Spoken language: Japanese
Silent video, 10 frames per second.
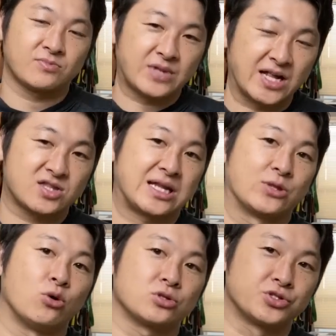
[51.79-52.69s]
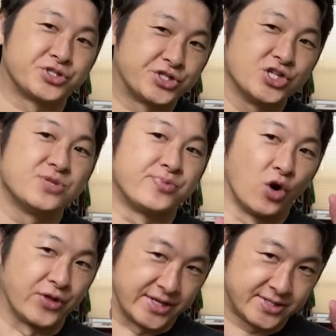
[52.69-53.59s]
たったの10
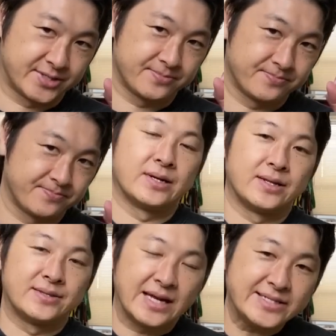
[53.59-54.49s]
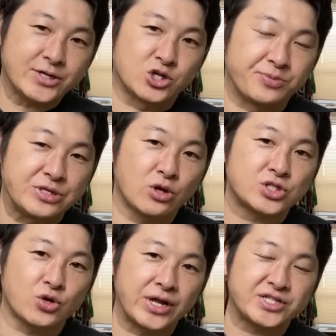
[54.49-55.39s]
秒です。なぜ首の
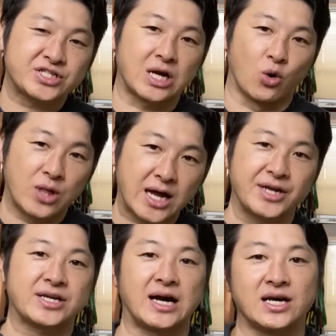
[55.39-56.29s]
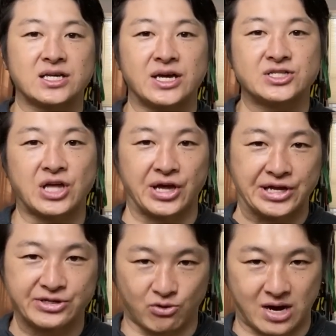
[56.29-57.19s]
ストレッチがお腹に関係してい
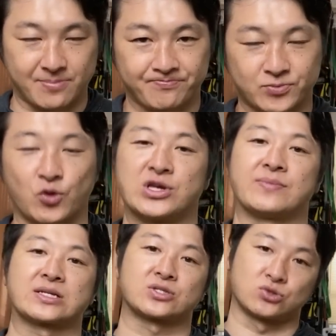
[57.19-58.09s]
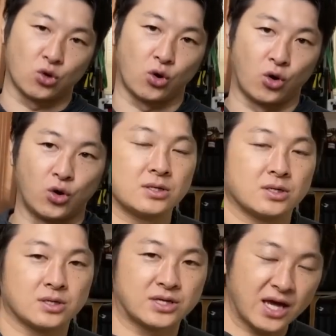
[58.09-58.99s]
るのかと言いますと、
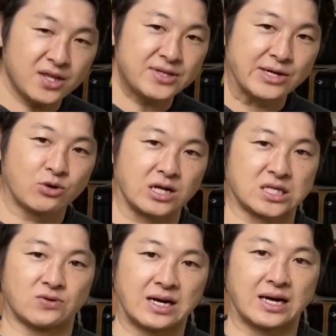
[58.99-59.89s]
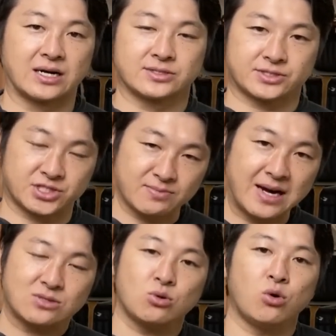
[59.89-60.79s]
現代の方は
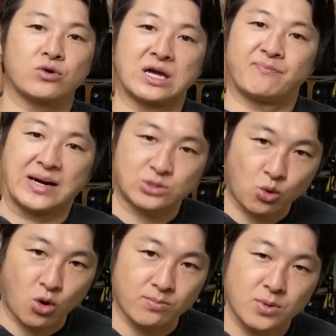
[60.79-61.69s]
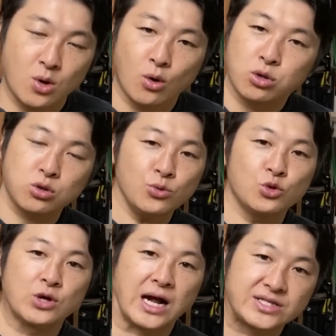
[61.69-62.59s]
スマートフォンやパソコン、ほとん
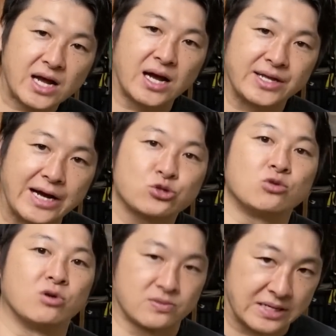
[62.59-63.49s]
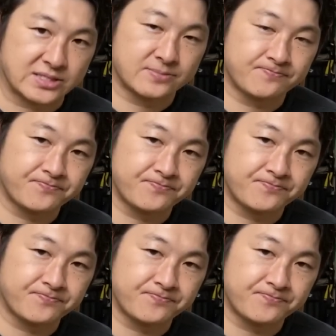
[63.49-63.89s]
どの方がやると思います。